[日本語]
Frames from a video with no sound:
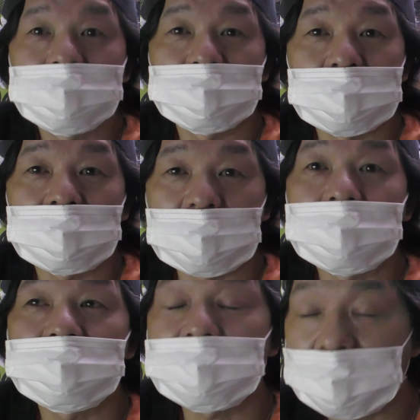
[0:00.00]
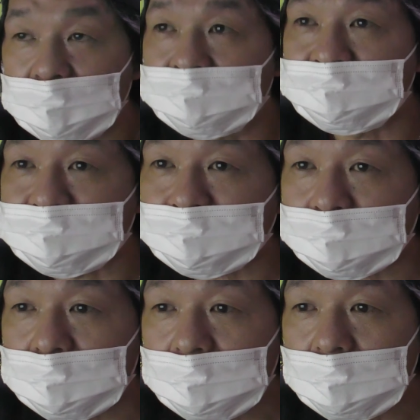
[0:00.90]
ちのではないんですけど、
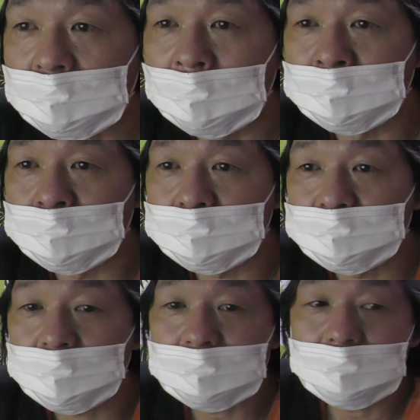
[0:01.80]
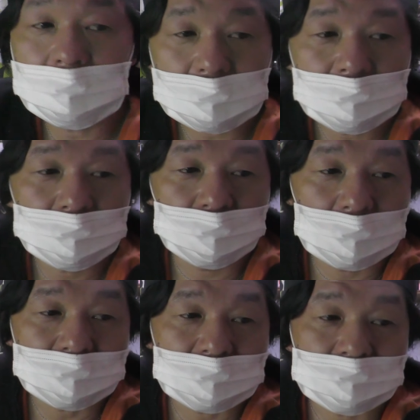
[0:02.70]
あの、ボディがね、
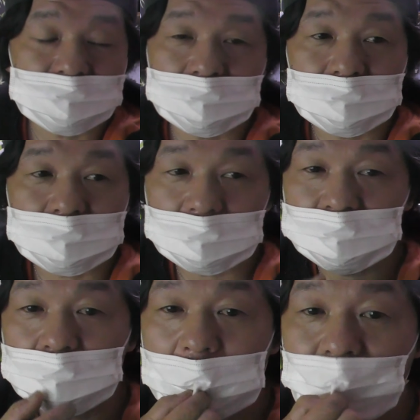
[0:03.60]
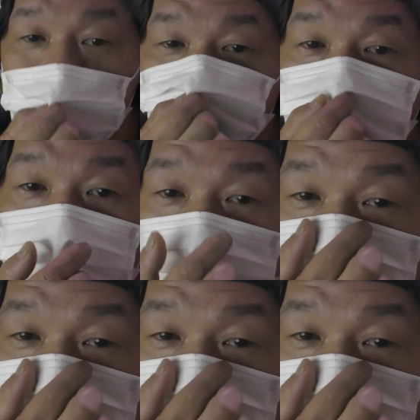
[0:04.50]
割れたりするっていうトラブルが